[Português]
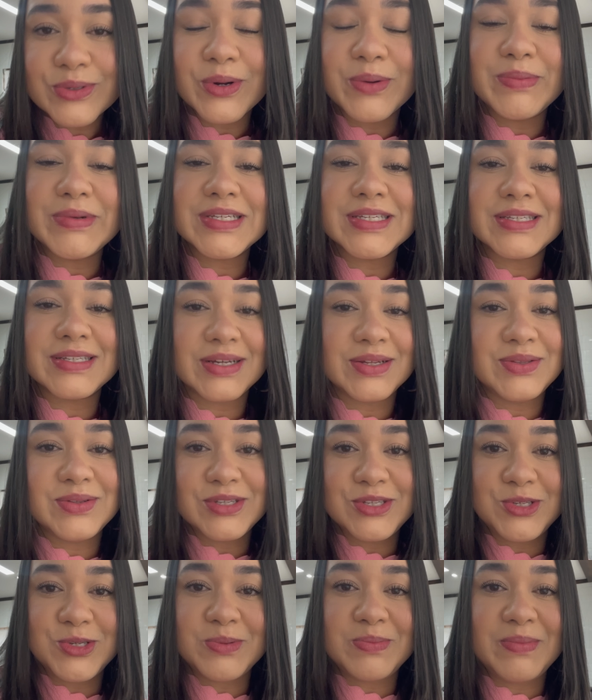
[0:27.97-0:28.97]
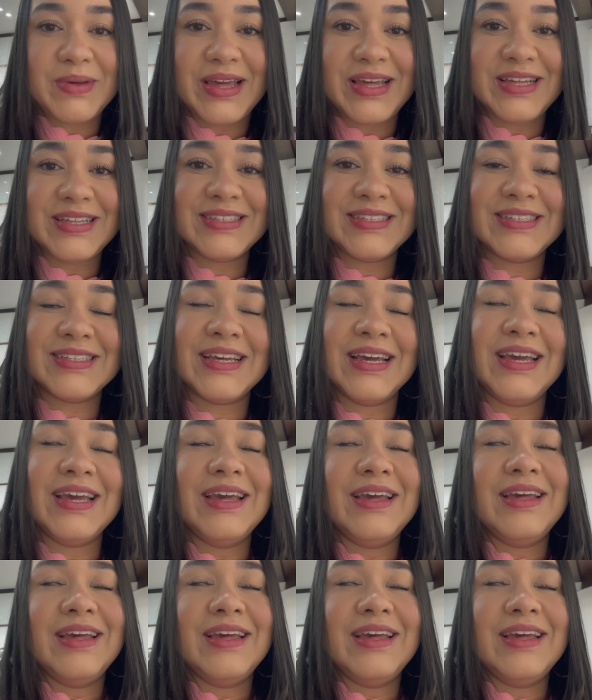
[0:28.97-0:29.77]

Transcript: começando este mês.